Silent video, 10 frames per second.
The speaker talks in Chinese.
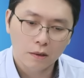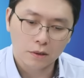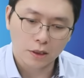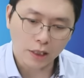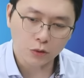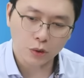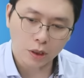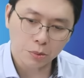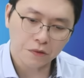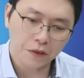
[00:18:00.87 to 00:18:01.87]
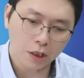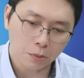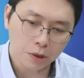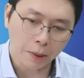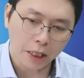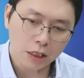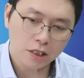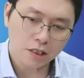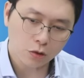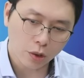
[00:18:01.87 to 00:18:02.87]
那上权的部分呢？我们是买一
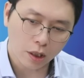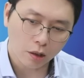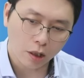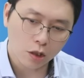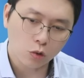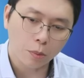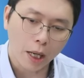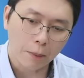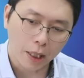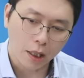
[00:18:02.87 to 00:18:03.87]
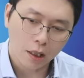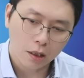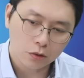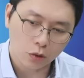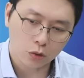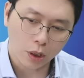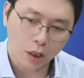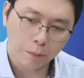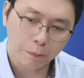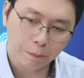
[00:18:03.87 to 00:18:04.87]
期是最高到二五八嘛，是三三
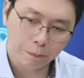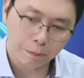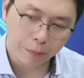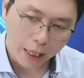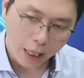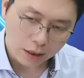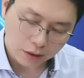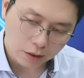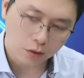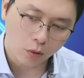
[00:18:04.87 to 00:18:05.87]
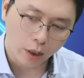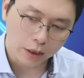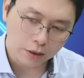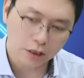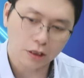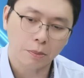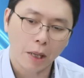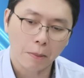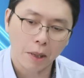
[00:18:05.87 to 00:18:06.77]
六三八十四块，也是四十八趴。